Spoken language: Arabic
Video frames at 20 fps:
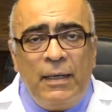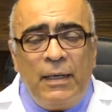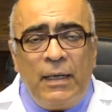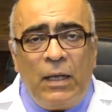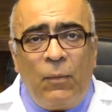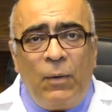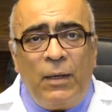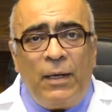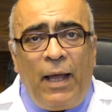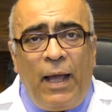
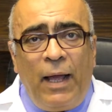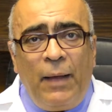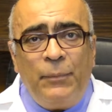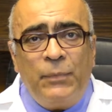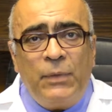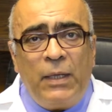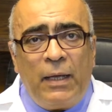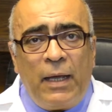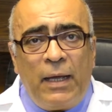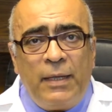لو انا
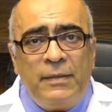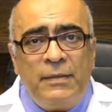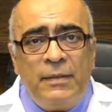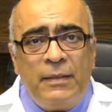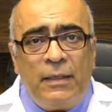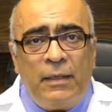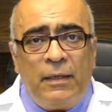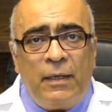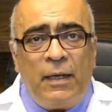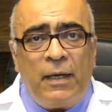هبدا
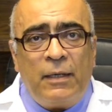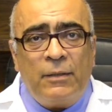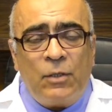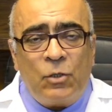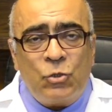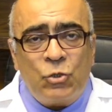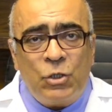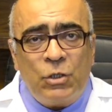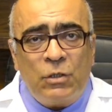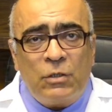ادي علاج
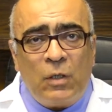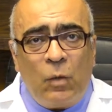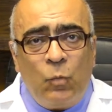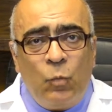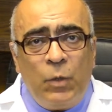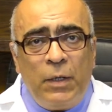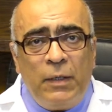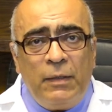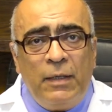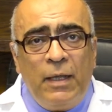تنشيط
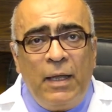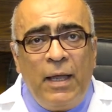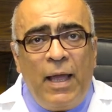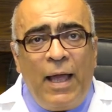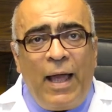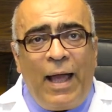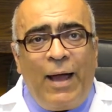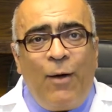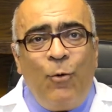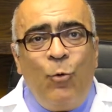تبويض
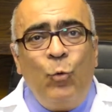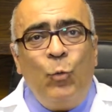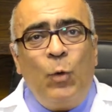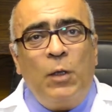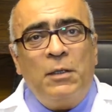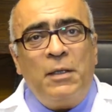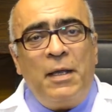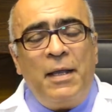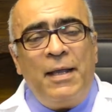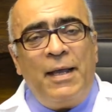هقول
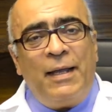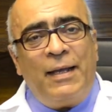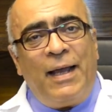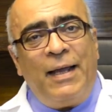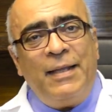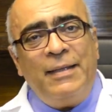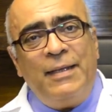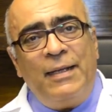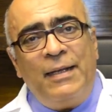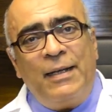والله
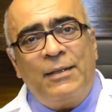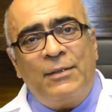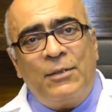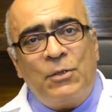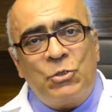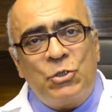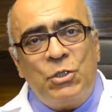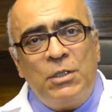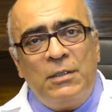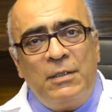انا هدي علاج
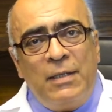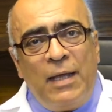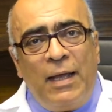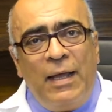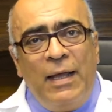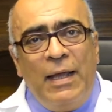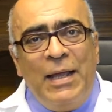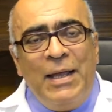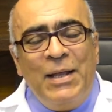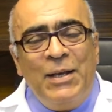التنشيط ده
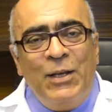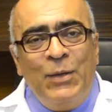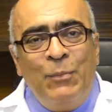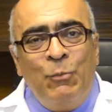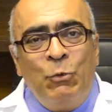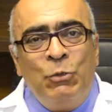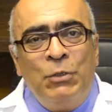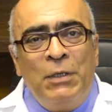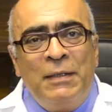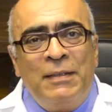
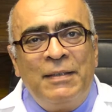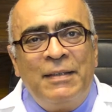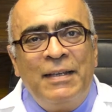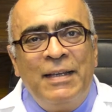لمده